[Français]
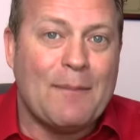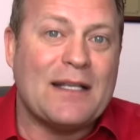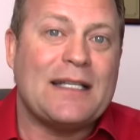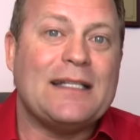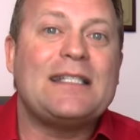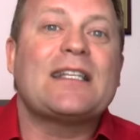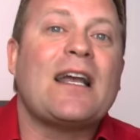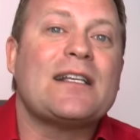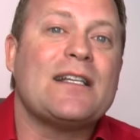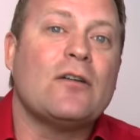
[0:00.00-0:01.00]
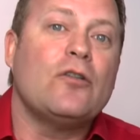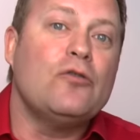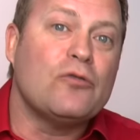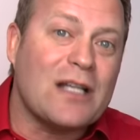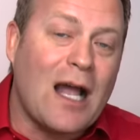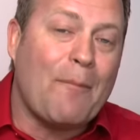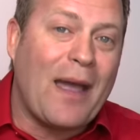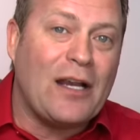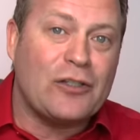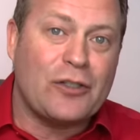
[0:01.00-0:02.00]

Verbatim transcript: mais ces distractions-là nous empêchent